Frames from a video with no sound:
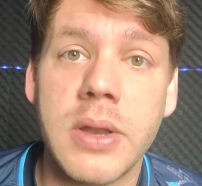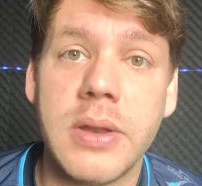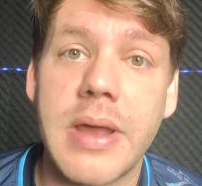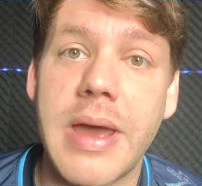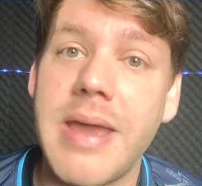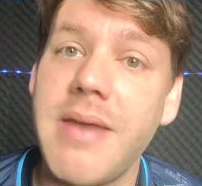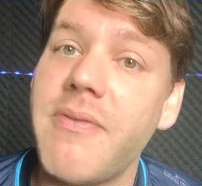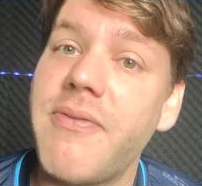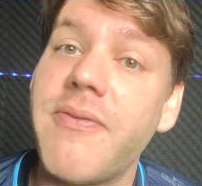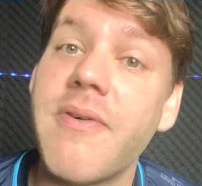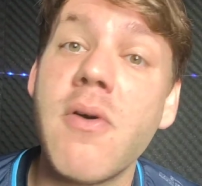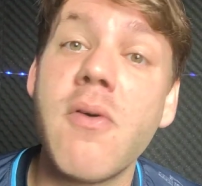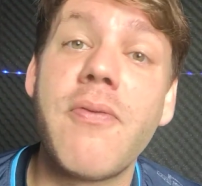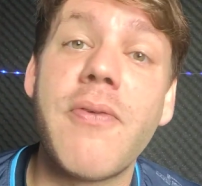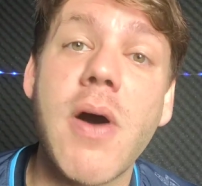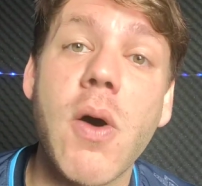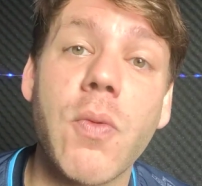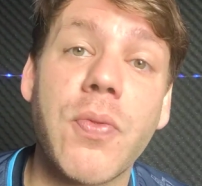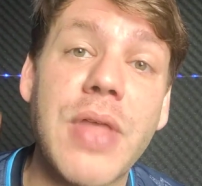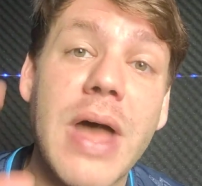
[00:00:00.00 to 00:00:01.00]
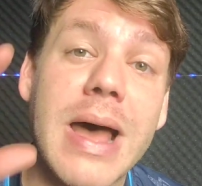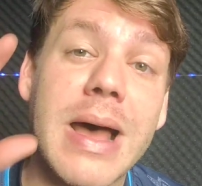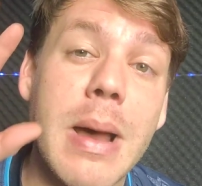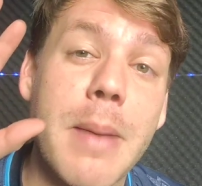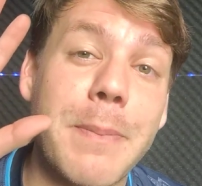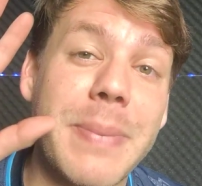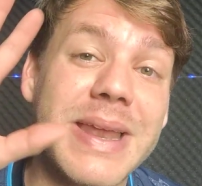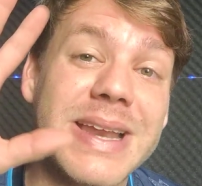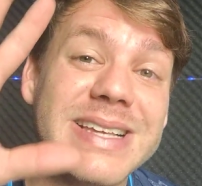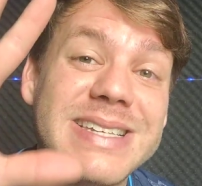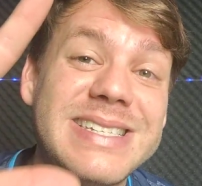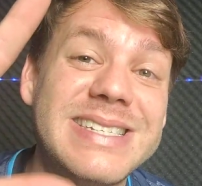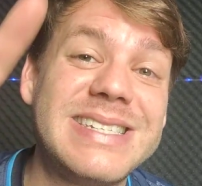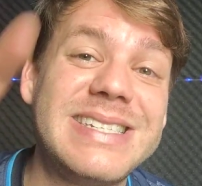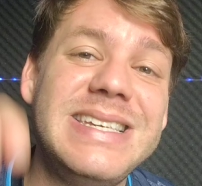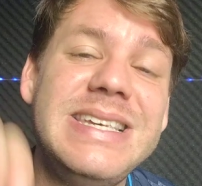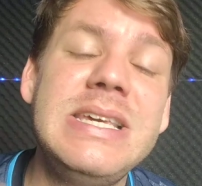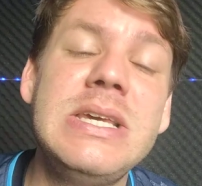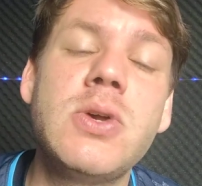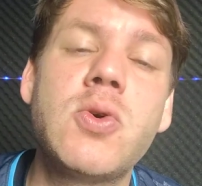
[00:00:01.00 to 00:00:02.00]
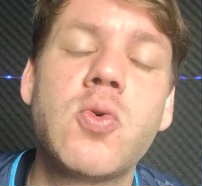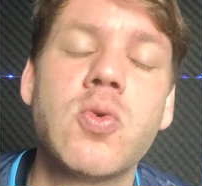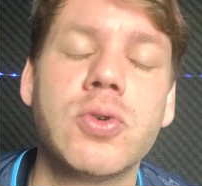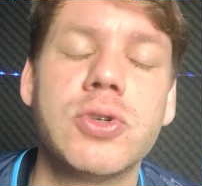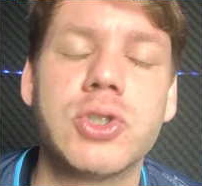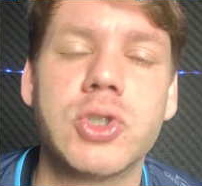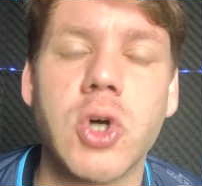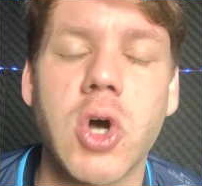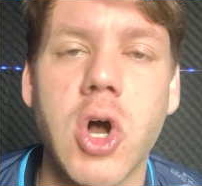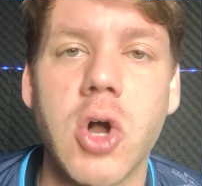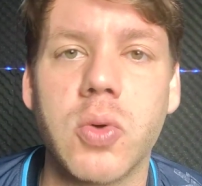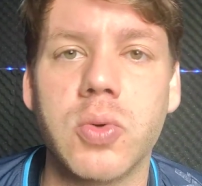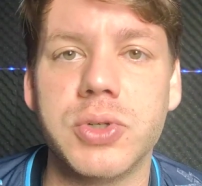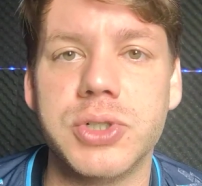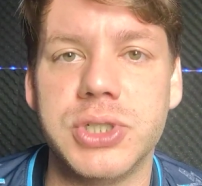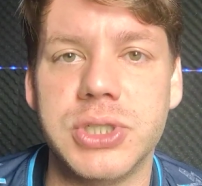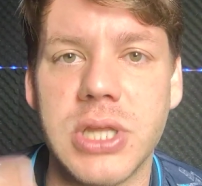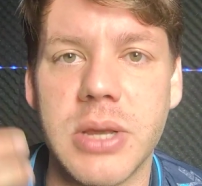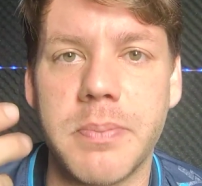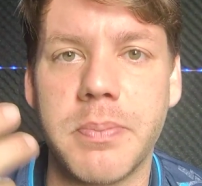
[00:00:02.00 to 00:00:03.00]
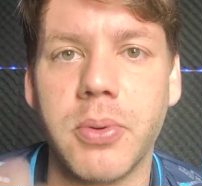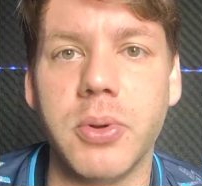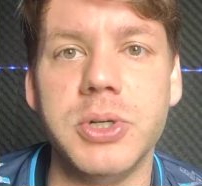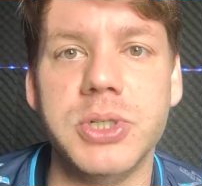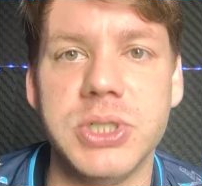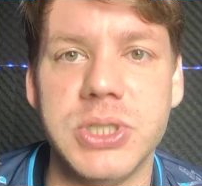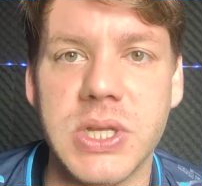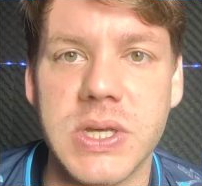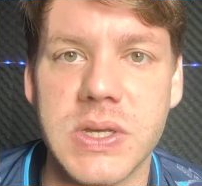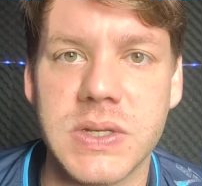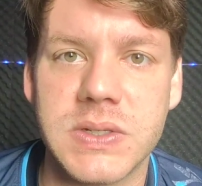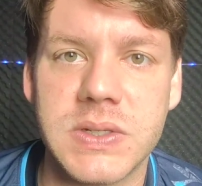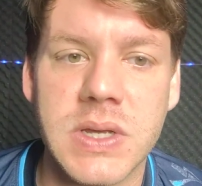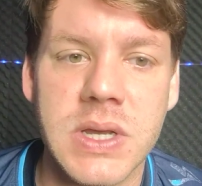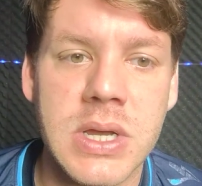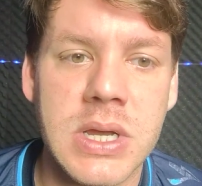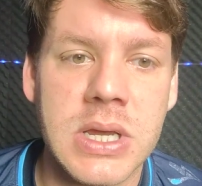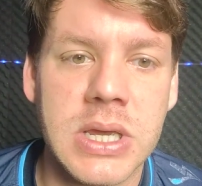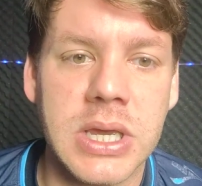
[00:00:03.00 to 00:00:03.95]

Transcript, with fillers: Né? E vão faltar apenas cinco jogos depois desse.